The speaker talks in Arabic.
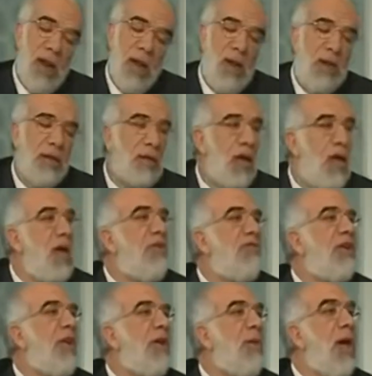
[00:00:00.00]
فهمها
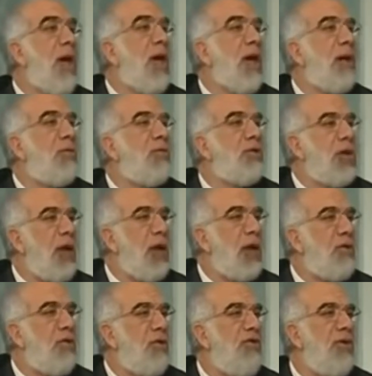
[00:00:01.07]
ابو جهل
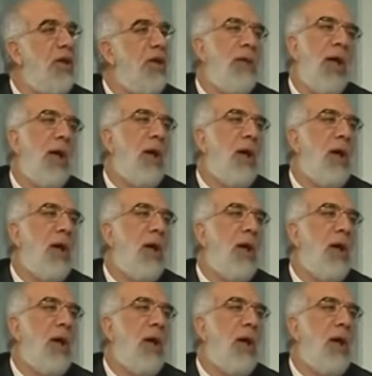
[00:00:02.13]
وفهمها ابو لهب